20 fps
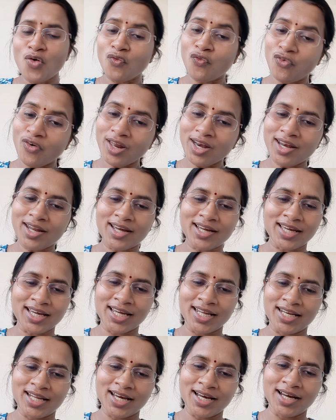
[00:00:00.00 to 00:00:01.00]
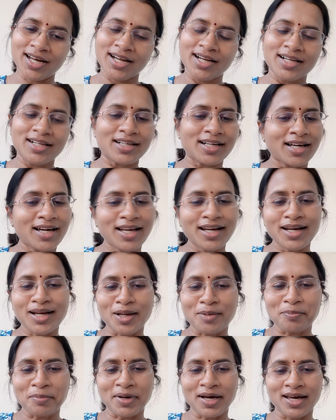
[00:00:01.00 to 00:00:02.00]
फिर ना कहना कर
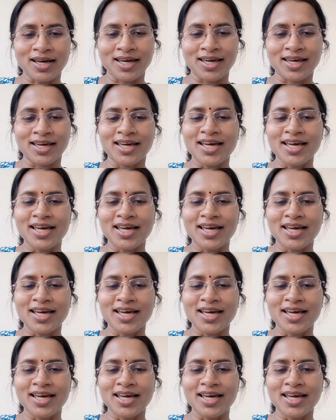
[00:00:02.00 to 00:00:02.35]
ना पाए